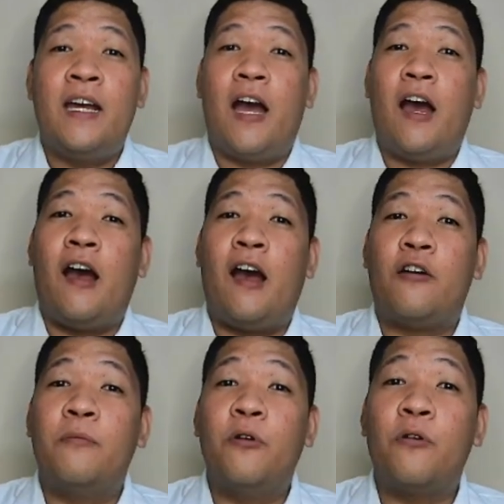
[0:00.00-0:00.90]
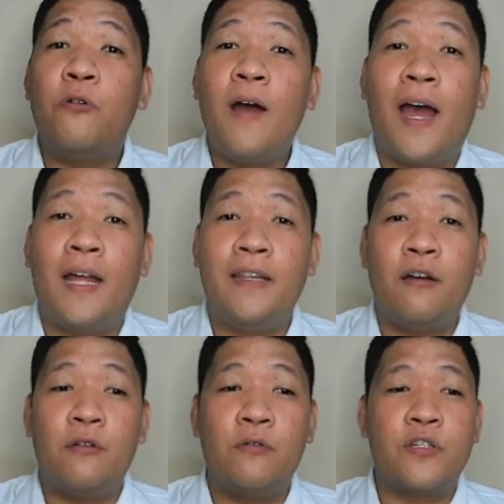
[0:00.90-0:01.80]
uh, kumukuha ng
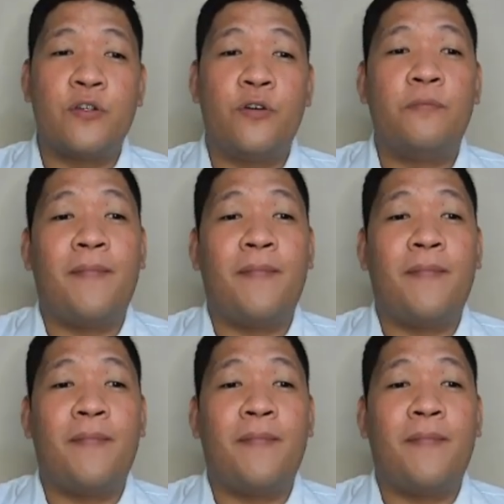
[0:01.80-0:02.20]
kursong